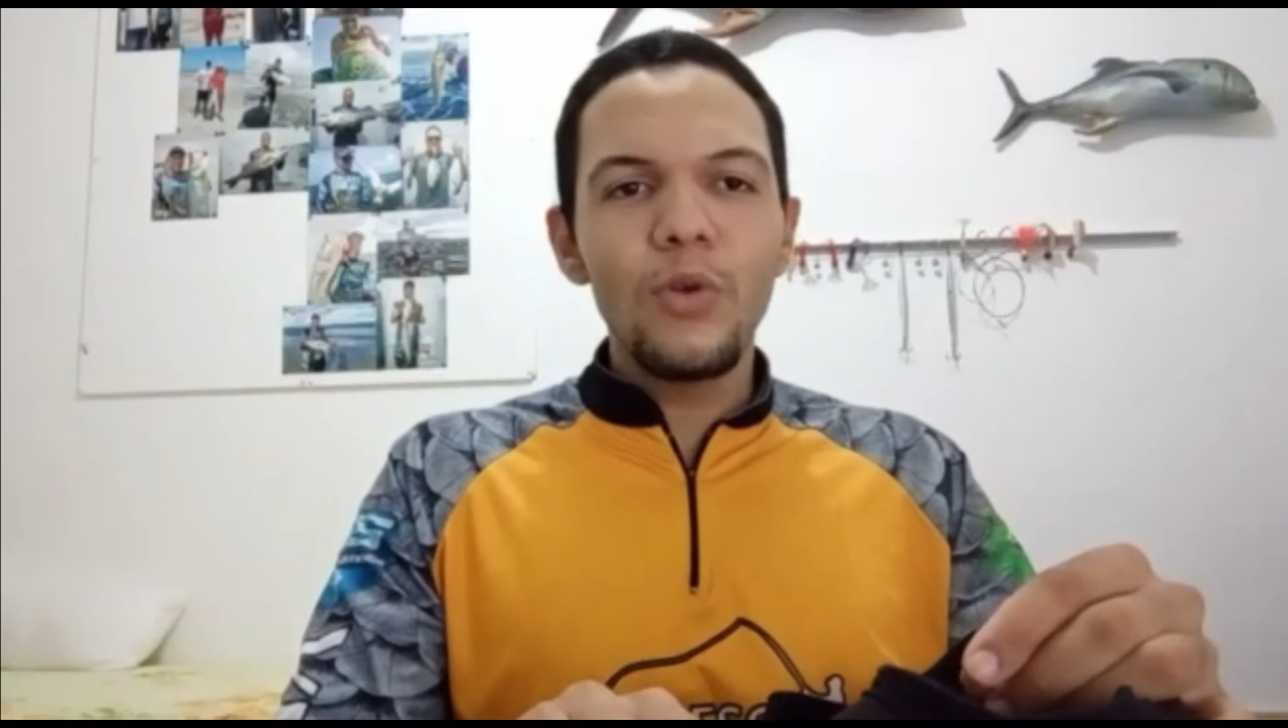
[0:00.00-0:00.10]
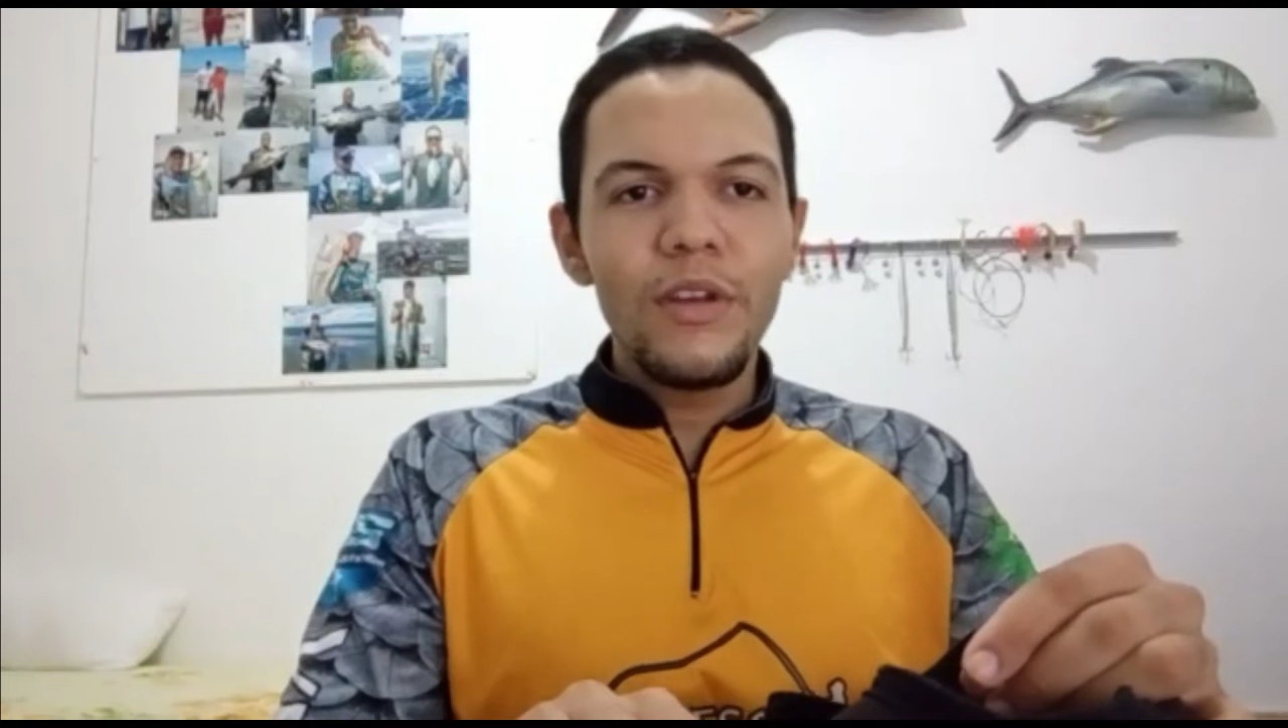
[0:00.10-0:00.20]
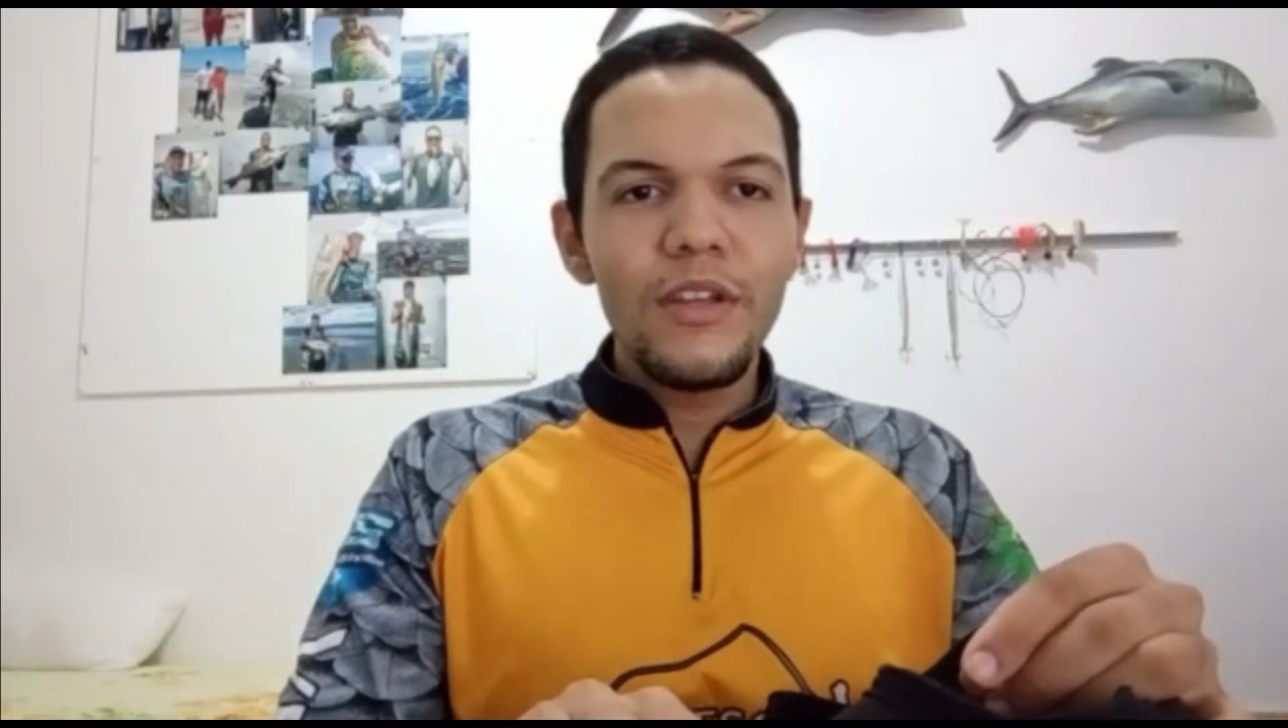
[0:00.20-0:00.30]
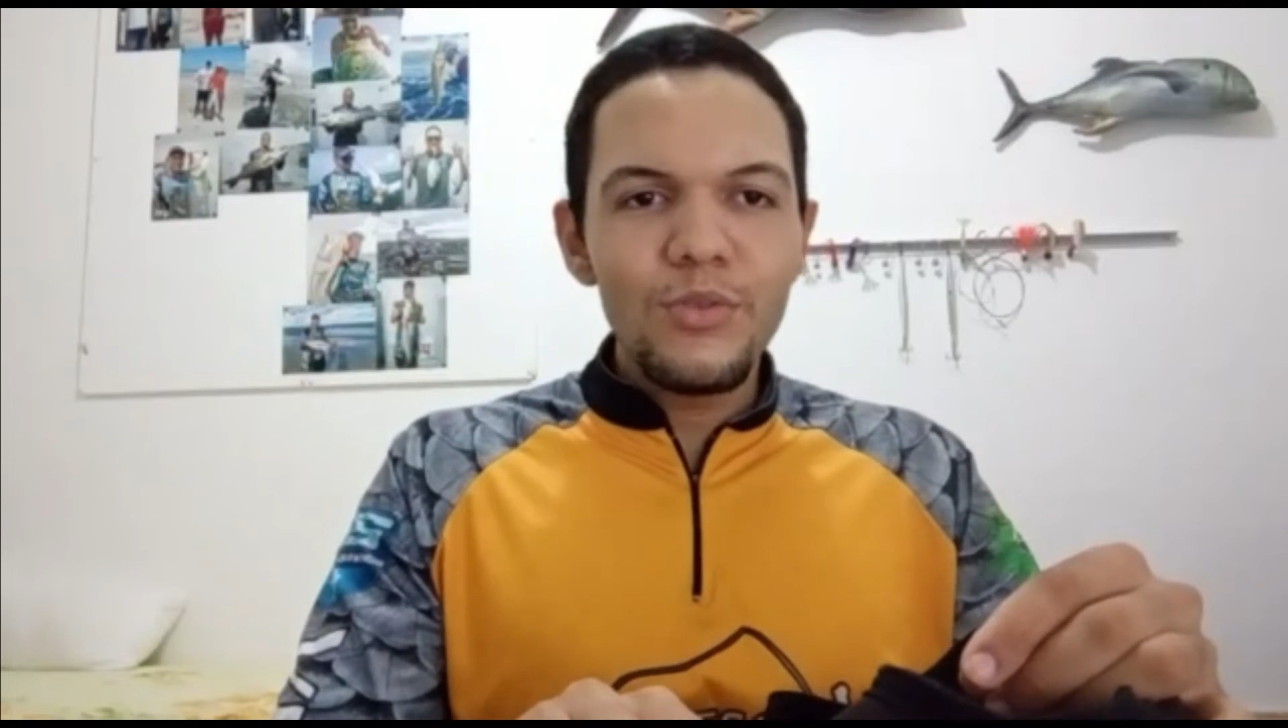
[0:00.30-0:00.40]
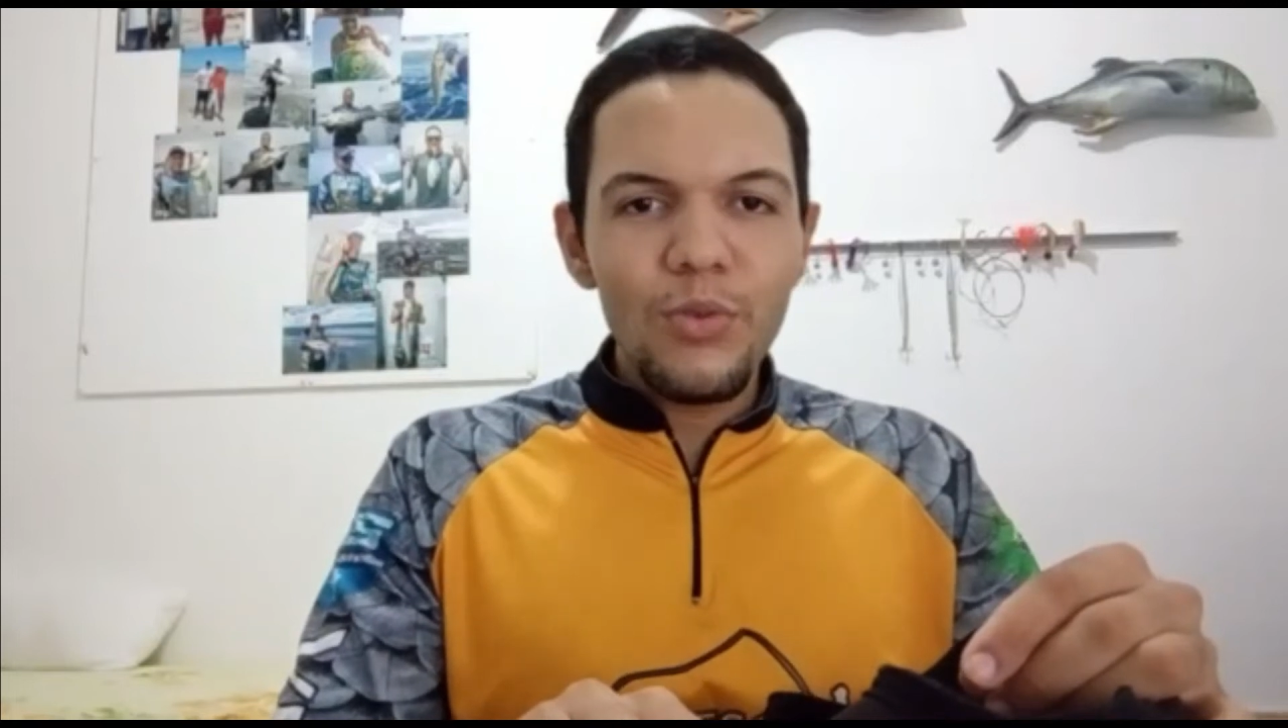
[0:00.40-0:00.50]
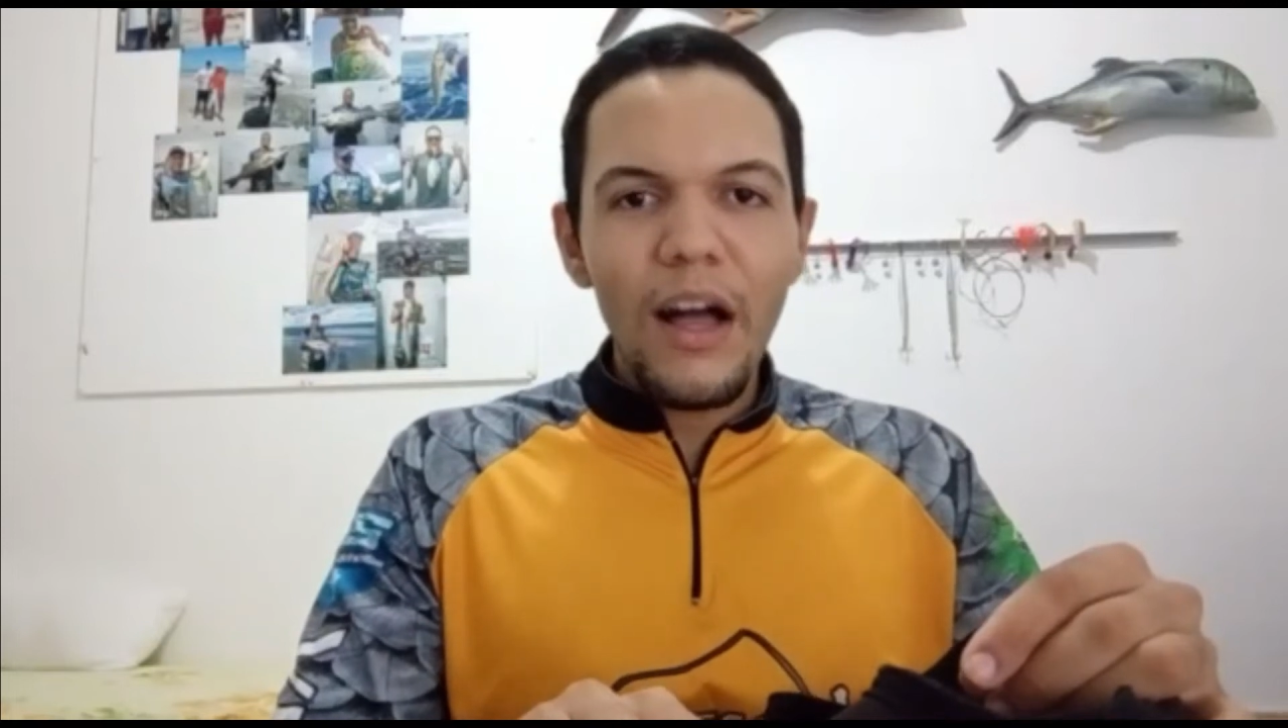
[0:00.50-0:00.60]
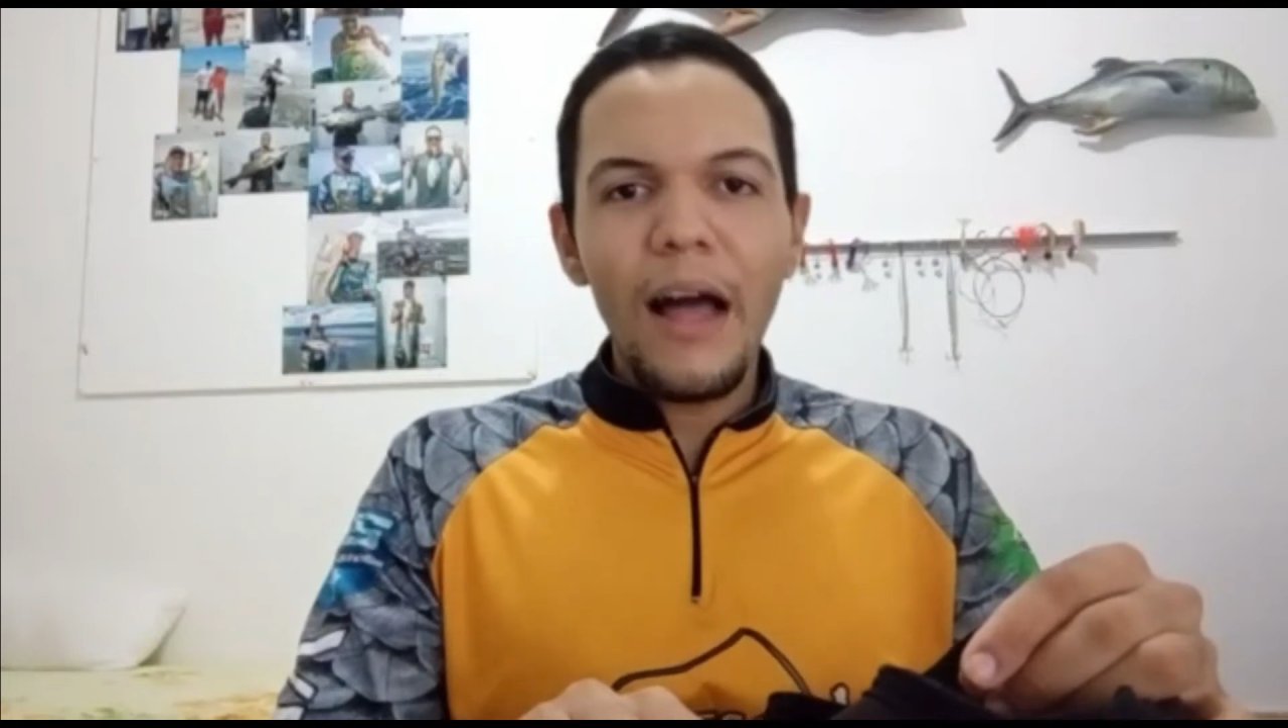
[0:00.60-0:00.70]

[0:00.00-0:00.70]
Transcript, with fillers: ouriço,